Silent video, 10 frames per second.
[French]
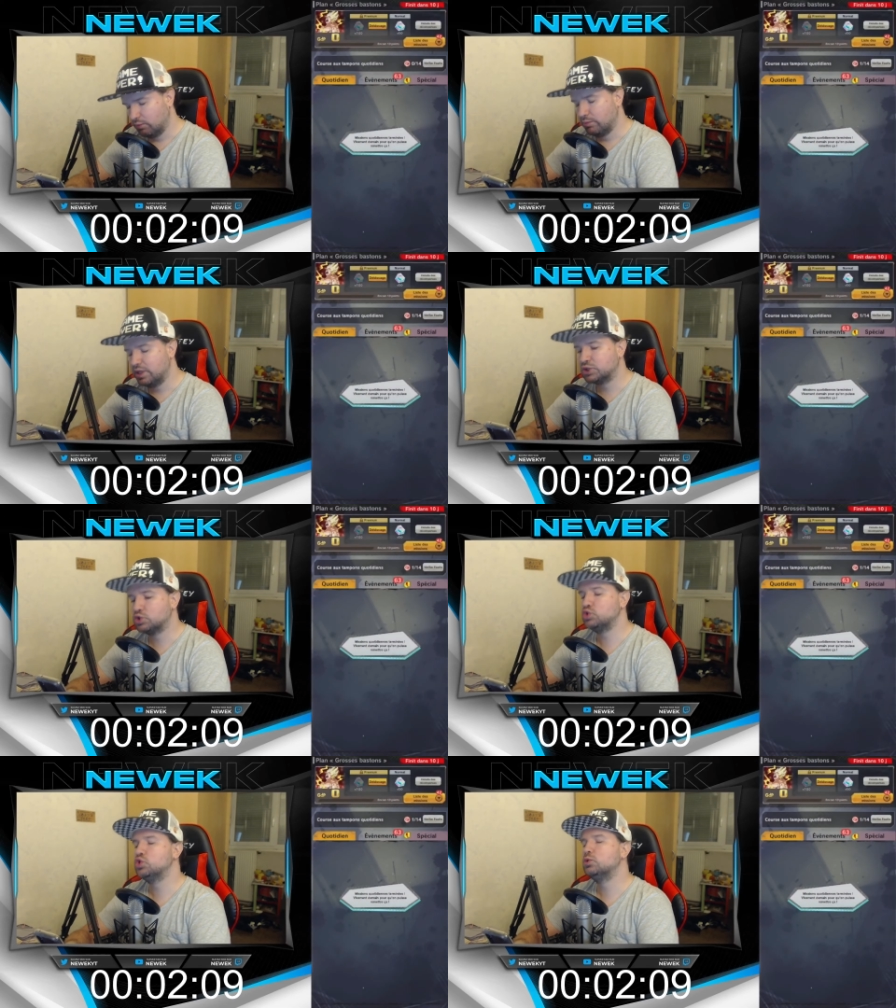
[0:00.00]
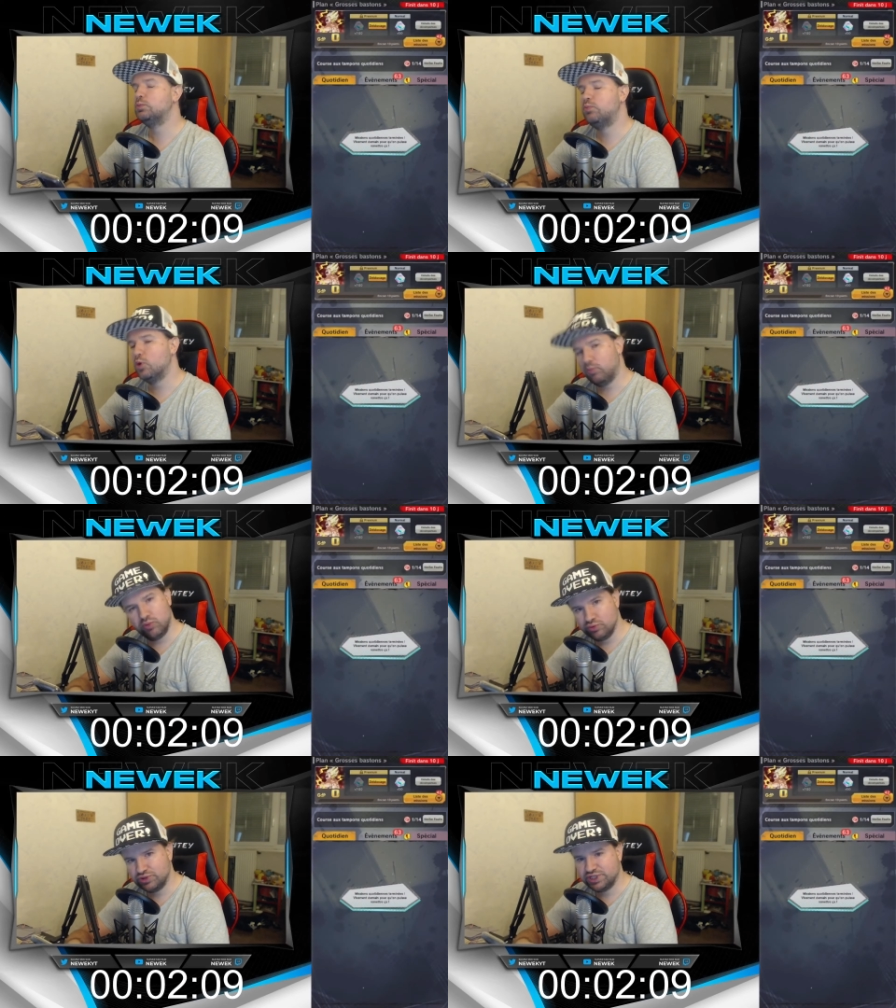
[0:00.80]
Mais tu ne peux
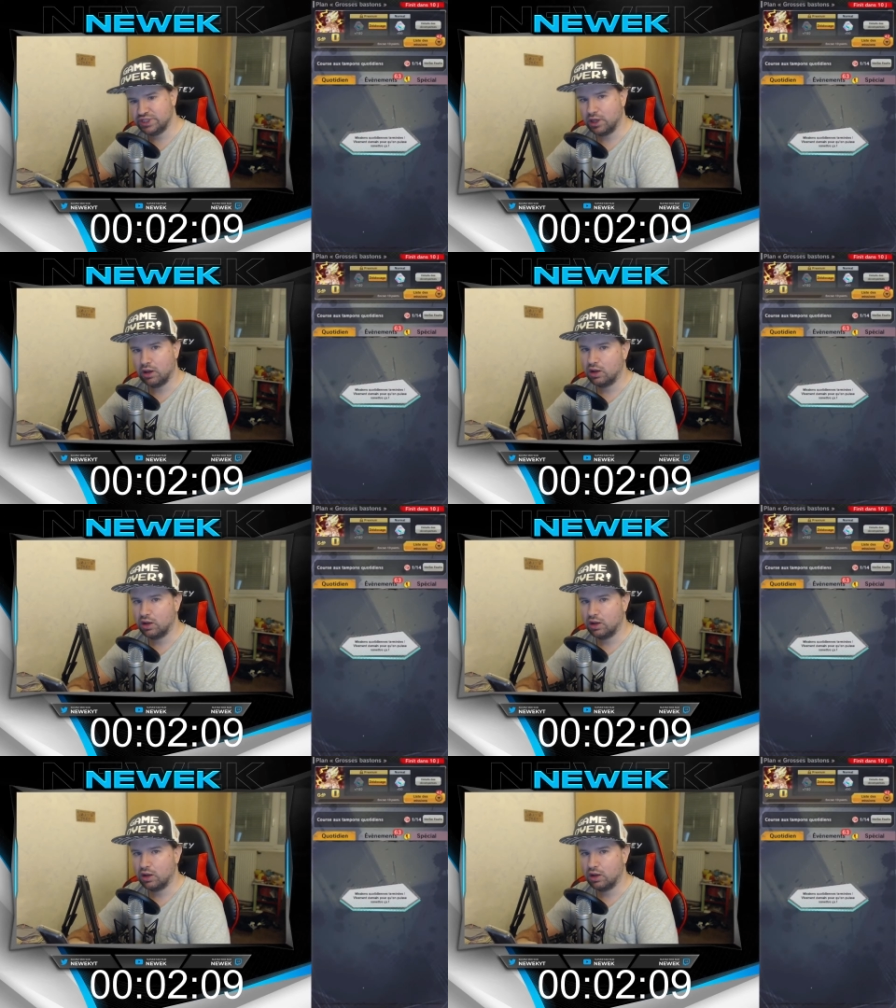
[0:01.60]
plus dire,